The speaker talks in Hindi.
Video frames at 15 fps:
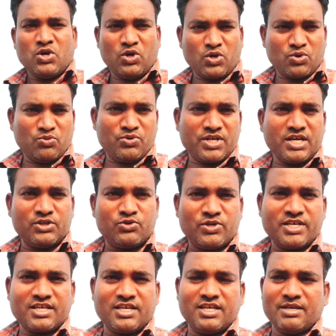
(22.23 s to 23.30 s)
और उनका जो
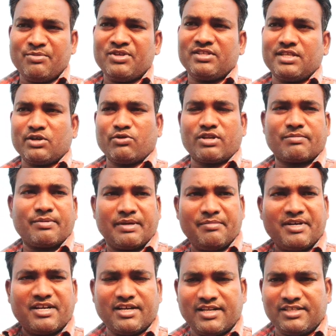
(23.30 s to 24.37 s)
है कि अभी तक वर्क
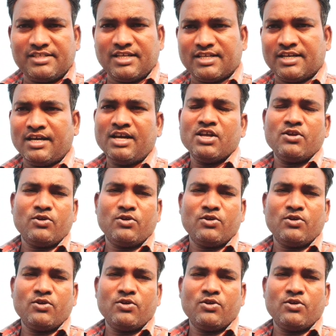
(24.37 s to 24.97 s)
परमिट नहीं आया